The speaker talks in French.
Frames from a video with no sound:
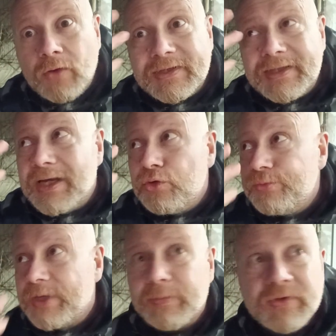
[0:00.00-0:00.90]
rentrer de la
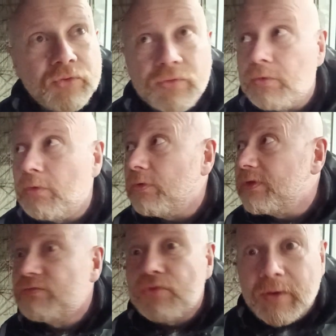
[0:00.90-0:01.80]
lumière, parce qu'on
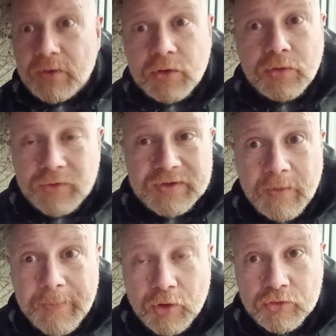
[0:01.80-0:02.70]
n'y voit,
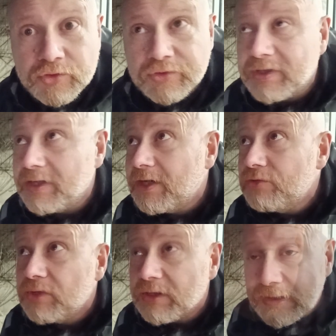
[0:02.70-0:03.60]
voit pas grand-chose hein, la
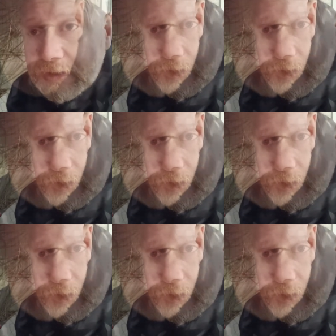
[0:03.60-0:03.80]
nuit. Hein.